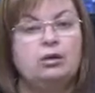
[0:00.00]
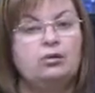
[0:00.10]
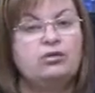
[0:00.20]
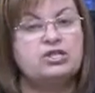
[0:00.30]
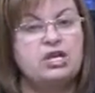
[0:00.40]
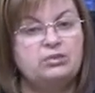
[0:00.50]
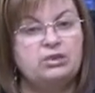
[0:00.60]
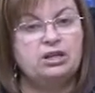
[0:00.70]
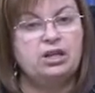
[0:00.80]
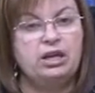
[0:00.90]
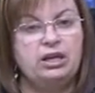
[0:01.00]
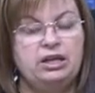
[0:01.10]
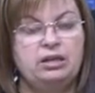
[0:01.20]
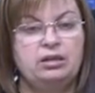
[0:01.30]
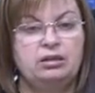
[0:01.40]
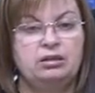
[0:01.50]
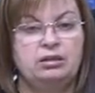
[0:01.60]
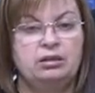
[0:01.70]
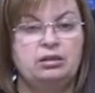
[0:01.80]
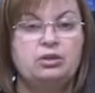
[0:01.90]
Уважаемые коллеги,
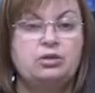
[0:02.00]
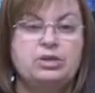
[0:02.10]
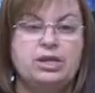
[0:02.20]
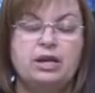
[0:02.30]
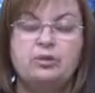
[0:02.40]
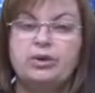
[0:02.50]
друзья и